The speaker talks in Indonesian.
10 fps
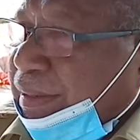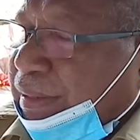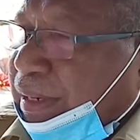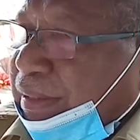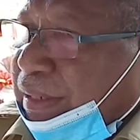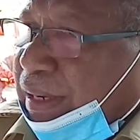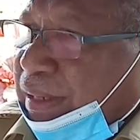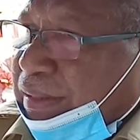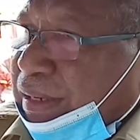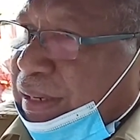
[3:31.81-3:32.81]
Jadi
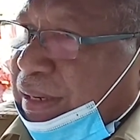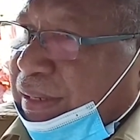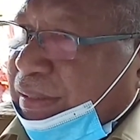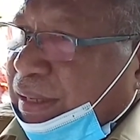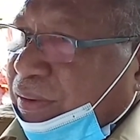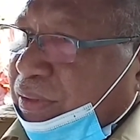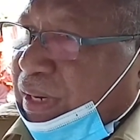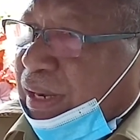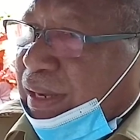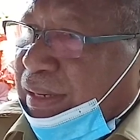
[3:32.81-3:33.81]
tenaga-tenaga kita
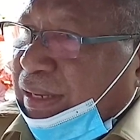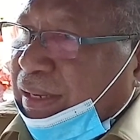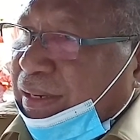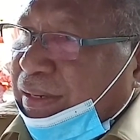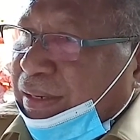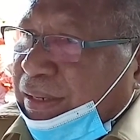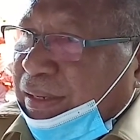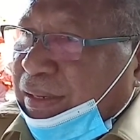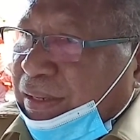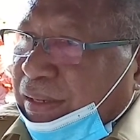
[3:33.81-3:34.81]
kontrakan yang ada
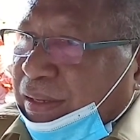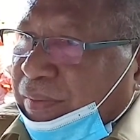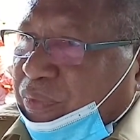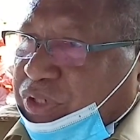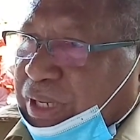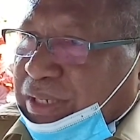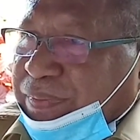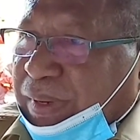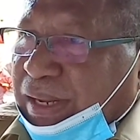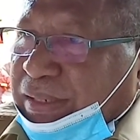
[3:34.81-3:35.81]
di
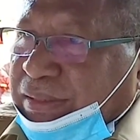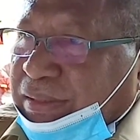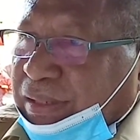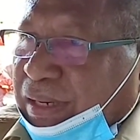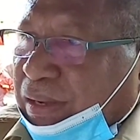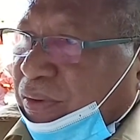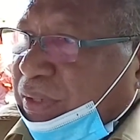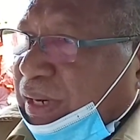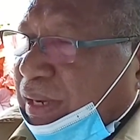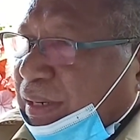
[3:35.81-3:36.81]
puskesmas, tenaga
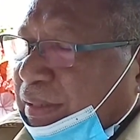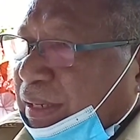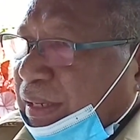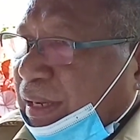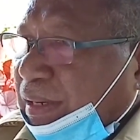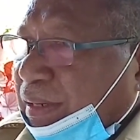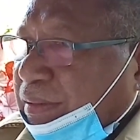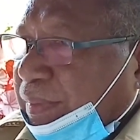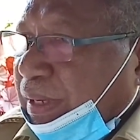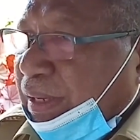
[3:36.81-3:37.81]
kontrakan kita yang ada
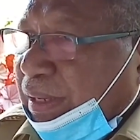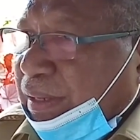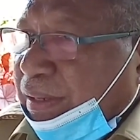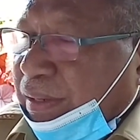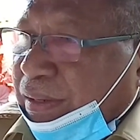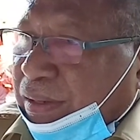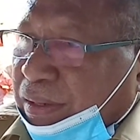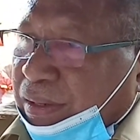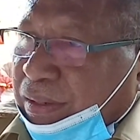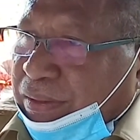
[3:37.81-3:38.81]
sebagai
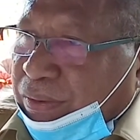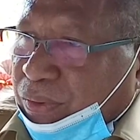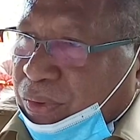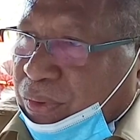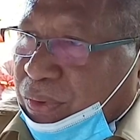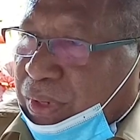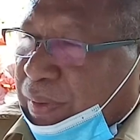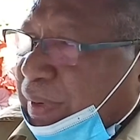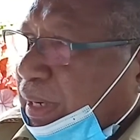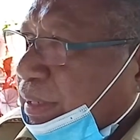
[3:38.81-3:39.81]
Eh, guru
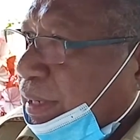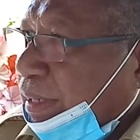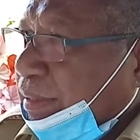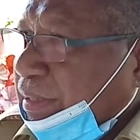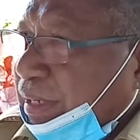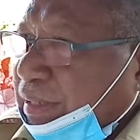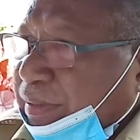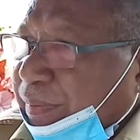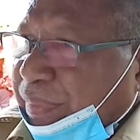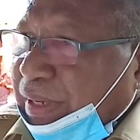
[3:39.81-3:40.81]
yang mengajar di SD,
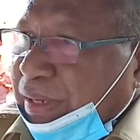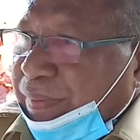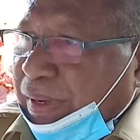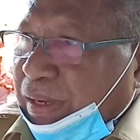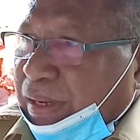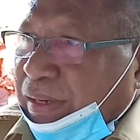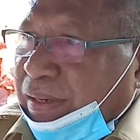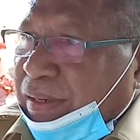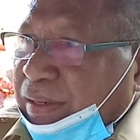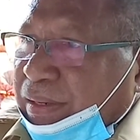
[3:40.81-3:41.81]
SMP, bahkan
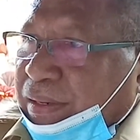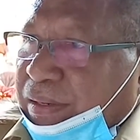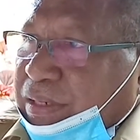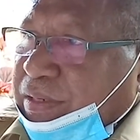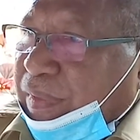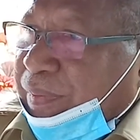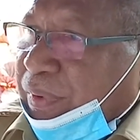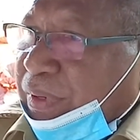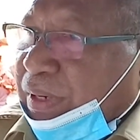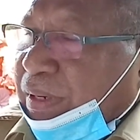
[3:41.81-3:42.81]
di SMA
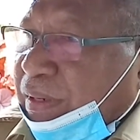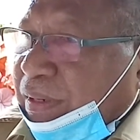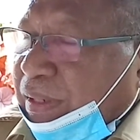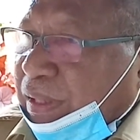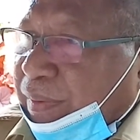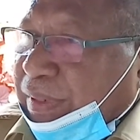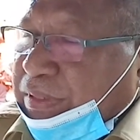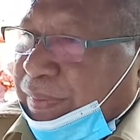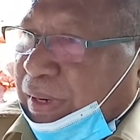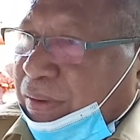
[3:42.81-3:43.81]
pun kita
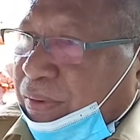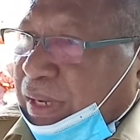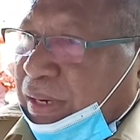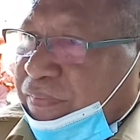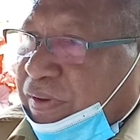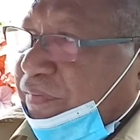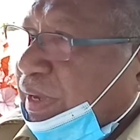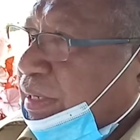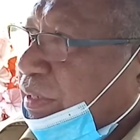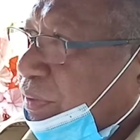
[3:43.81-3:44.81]
masih melakukan
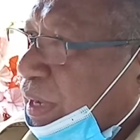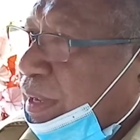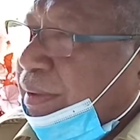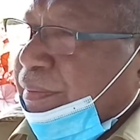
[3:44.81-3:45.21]
verifikasi juga